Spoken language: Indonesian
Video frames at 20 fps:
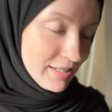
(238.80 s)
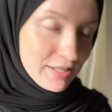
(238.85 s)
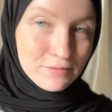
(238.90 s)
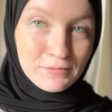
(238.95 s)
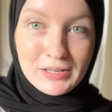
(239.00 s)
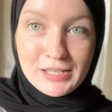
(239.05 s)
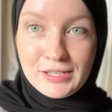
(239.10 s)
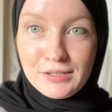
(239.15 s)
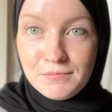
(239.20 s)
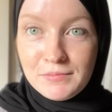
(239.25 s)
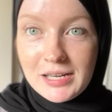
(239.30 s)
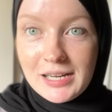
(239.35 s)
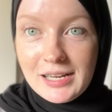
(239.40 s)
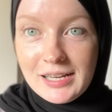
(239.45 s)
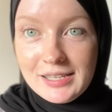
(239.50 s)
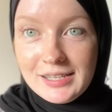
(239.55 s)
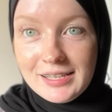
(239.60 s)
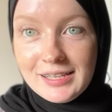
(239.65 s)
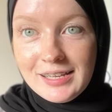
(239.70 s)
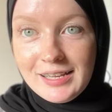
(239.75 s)

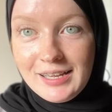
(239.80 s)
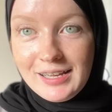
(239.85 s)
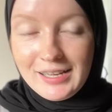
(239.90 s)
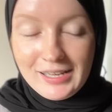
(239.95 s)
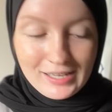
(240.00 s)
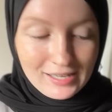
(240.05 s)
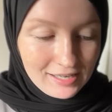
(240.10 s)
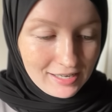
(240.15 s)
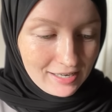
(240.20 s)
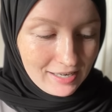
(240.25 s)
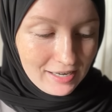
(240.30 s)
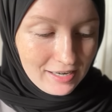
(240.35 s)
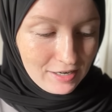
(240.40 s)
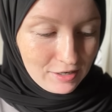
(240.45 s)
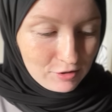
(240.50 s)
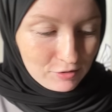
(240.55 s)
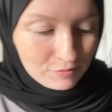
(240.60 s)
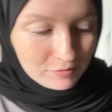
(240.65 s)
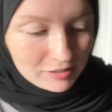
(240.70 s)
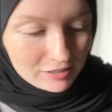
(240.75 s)
teman-teman,
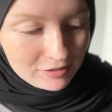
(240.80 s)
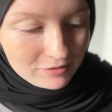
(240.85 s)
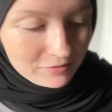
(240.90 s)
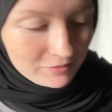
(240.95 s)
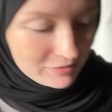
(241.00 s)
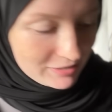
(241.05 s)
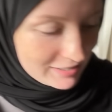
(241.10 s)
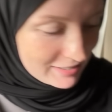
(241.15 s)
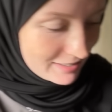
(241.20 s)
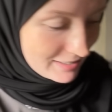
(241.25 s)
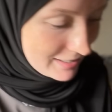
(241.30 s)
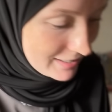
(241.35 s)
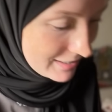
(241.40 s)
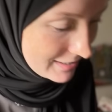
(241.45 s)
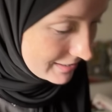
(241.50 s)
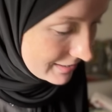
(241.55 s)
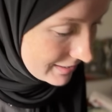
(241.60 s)
aku mau sedikit